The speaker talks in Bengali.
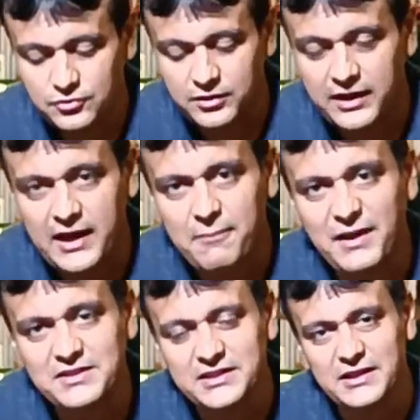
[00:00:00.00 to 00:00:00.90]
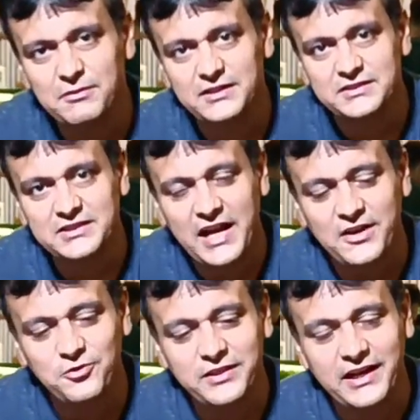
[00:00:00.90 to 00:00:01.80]
তো এবার যেটা আমাদের
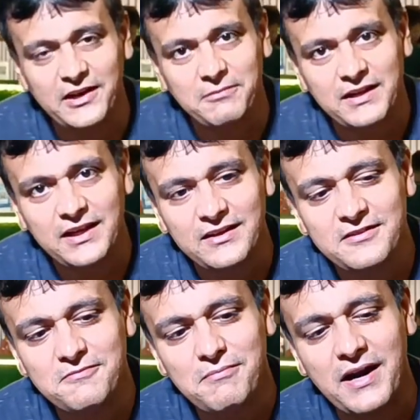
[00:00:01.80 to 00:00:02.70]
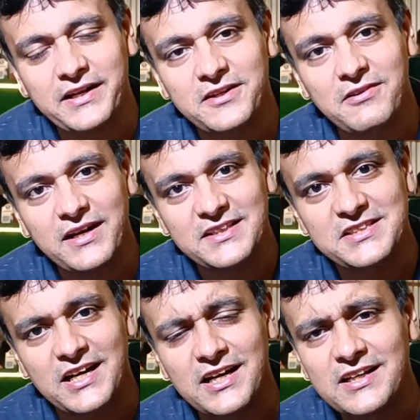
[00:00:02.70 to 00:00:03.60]
ট্রাই করে দেখার পারা মাটির ভাড়ে
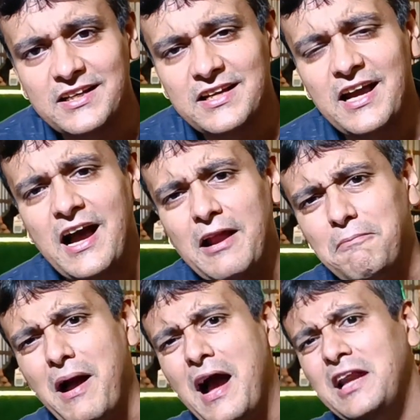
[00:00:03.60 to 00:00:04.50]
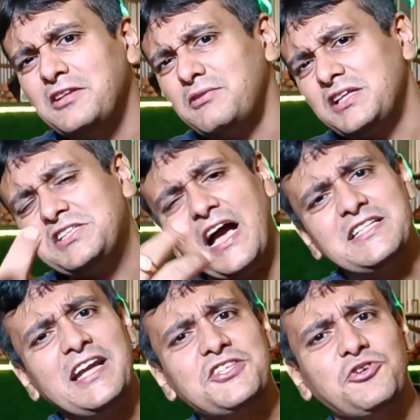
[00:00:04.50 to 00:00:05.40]
চা আর বাঙালি তো মানে চা
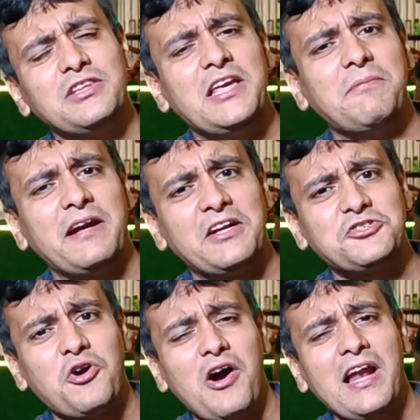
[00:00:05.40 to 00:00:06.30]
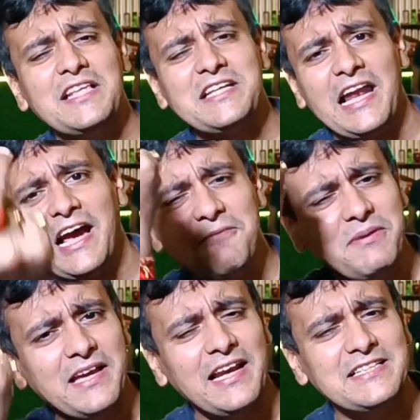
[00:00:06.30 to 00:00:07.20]
ছাড়া চলতেই পারে না সকালে চা লাগে
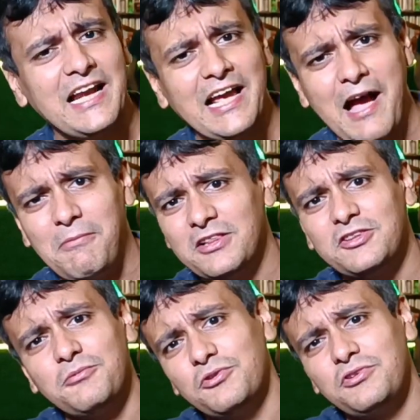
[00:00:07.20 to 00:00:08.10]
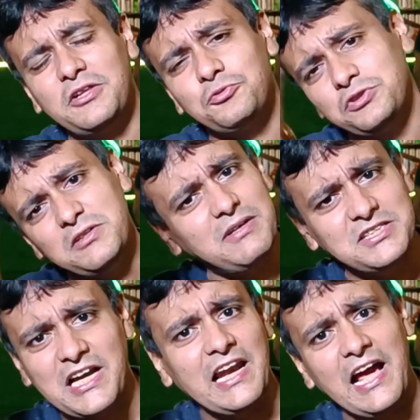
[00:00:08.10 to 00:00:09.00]
বিকেলে চা লাগে আমার তো বন্ধুরা দু
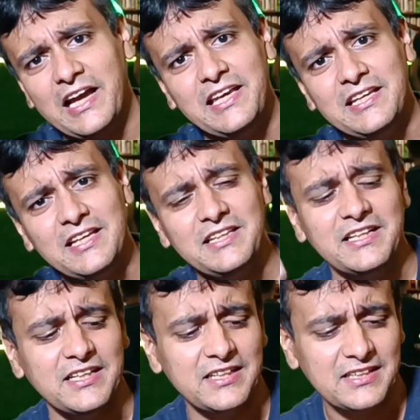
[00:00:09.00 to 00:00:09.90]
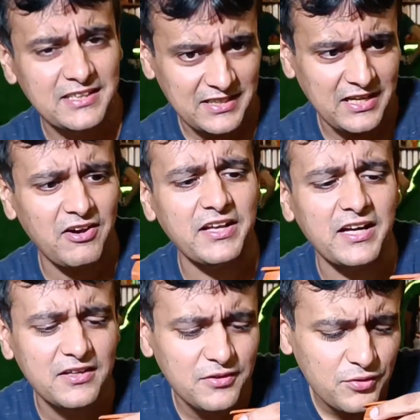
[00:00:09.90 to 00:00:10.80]
তিনবার চা লাগেই দিনে খাওয়া
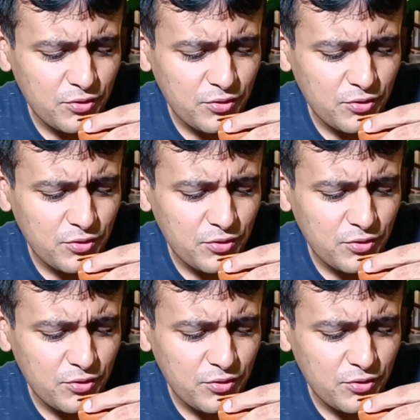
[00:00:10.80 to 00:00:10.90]
যাক